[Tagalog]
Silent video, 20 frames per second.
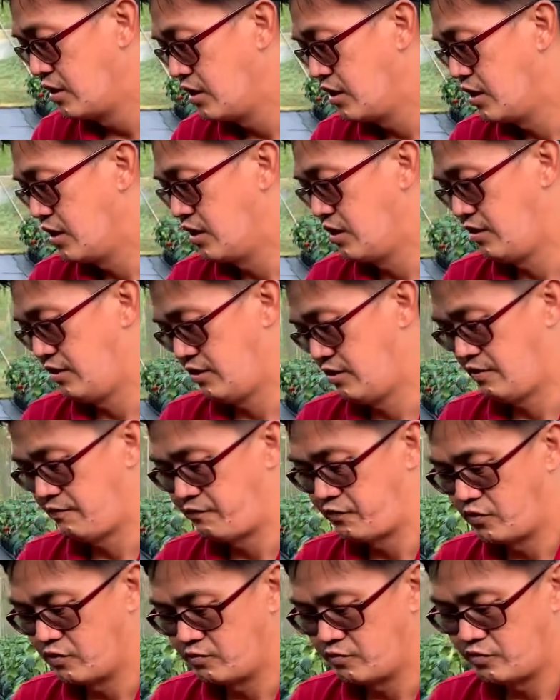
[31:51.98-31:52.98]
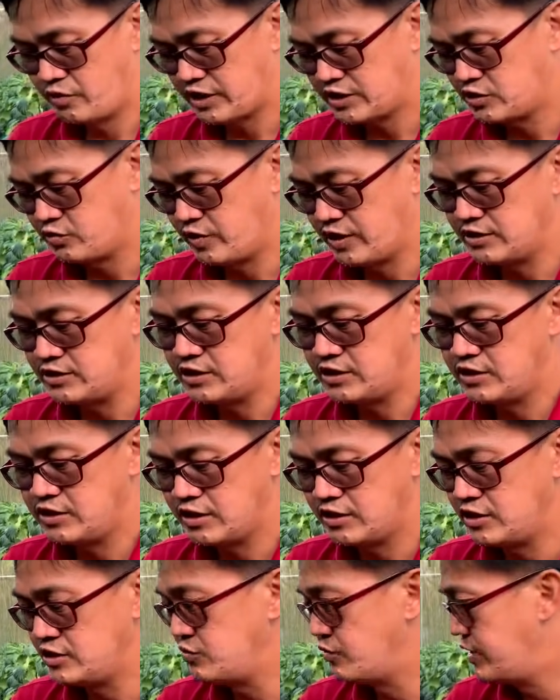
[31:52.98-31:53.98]
uh, from Rex One Seed
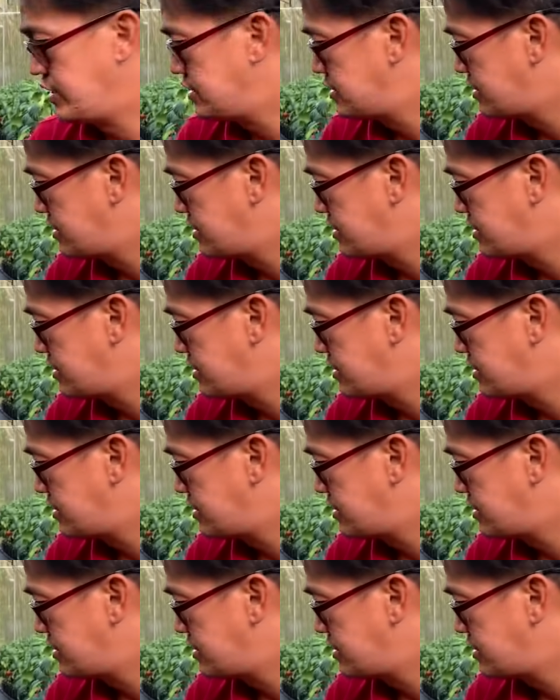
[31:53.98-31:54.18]
and this one is